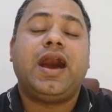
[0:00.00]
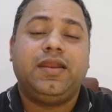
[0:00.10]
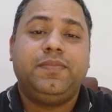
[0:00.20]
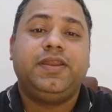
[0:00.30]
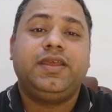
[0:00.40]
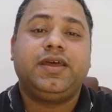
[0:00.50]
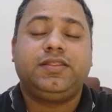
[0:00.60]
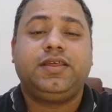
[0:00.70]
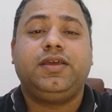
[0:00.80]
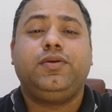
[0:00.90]

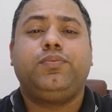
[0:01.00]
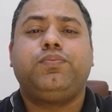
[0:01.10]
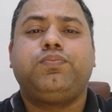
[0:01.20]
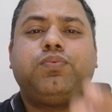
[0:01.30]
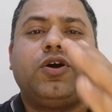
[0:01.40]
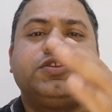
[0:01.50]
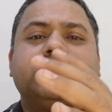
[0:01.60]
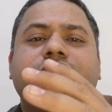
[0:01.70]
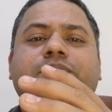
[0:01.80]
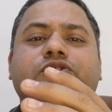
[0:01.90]
আলবেনিয়াতে
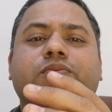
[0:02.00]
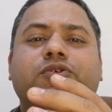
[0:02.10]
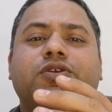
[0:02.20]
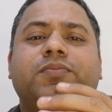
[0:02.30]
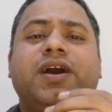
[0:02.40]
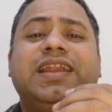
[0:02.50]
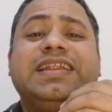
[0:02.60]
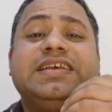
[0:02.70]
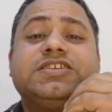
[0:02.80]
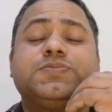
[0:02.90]
পর্যাপ্ত পরিমাণ
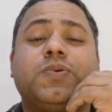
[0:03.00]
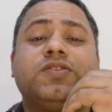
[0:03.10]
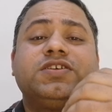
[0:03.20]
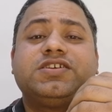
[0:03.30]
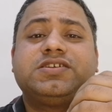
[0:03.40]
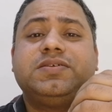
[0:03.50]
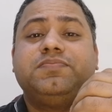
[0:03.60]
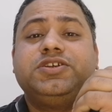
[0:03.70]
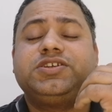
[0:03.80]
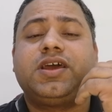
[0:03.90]
স্পন্সারশিপ
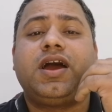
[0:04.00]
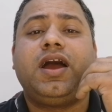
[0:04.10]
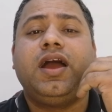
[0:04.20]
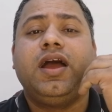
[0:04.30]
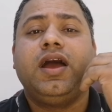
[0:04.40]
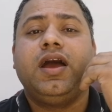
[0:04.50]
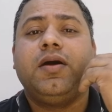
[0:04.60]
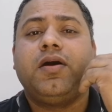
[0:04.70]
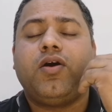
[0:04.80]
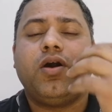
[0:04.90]
ভিসা
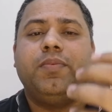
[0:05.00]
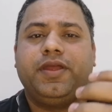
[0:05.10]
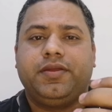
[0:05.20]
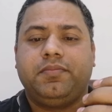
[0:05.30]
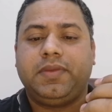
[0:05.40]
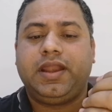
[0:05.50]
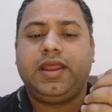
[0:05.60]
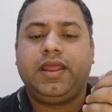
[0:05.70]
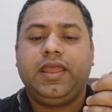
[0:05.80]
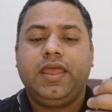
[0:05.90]
হবে মানে
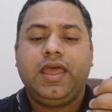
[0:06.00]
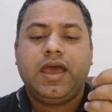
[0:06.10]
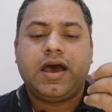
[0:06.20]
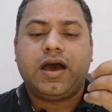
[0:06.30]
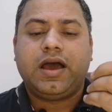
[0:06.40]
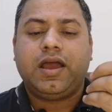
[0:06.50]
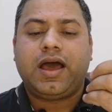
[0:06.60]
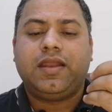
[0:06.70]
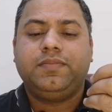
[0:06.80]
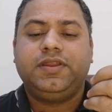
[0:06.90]

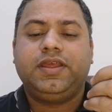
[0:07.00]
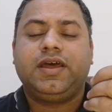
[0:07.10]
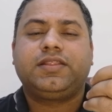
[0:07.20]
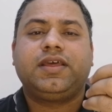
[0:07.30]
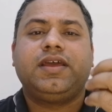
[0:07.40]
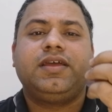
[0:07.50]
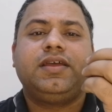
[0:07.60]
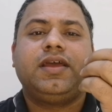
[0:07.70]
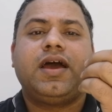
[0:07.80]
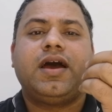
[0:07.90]
আলবেনিয়াতে
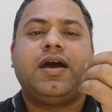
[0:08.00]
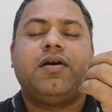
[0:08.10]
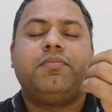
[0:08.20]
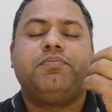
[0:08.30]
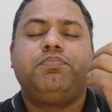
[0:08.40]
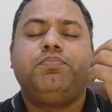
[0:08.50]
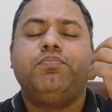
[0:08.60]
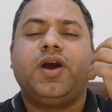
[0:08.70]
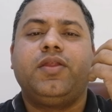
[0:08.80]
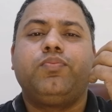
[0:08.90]

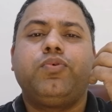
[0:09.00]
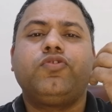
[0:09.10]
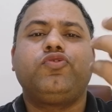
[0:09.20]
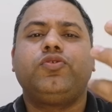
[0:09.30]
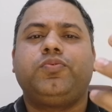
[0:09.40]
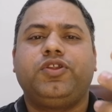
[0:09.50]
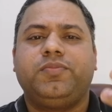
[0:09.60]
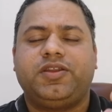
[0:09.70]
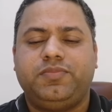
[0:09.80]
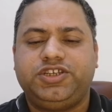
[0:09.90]
মানে প্রচুর
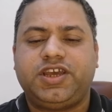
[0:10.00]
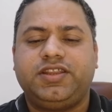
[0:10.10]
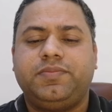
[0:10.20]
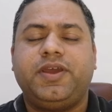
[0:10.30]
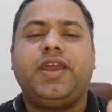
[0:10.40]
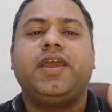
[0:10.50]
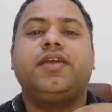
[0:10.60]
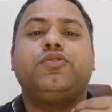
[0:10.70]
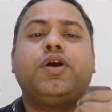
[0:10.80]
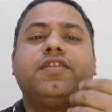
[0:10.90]
পরিমাণ ভিসা দেবে এই
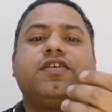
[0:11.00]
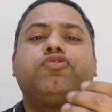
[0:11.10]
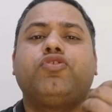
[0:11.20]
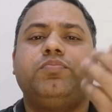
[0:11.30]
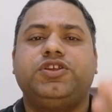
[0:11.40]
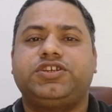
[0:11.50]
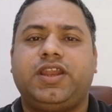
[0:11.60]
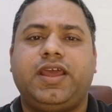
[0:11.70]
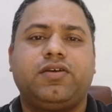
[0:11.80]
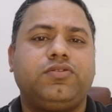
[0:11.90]
দুই
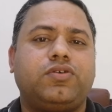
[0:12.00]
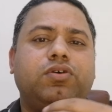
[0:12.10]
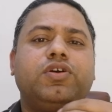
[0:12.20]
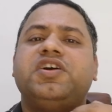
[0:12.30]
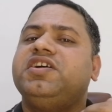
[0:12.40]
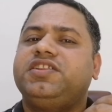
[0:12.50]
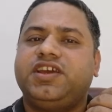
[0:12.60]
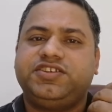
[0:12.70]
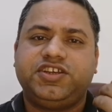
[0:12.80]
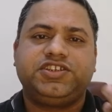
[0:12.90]
সালে এখন তো
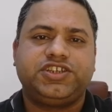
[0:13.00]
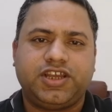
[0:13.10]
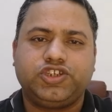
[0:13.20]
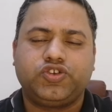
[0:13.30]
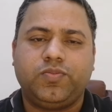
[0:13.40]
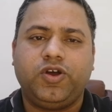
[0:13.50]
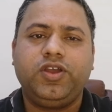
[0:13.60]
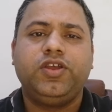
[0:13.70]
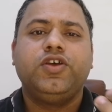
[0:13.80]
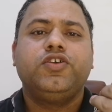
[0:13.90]
তেইশের শেষ সময়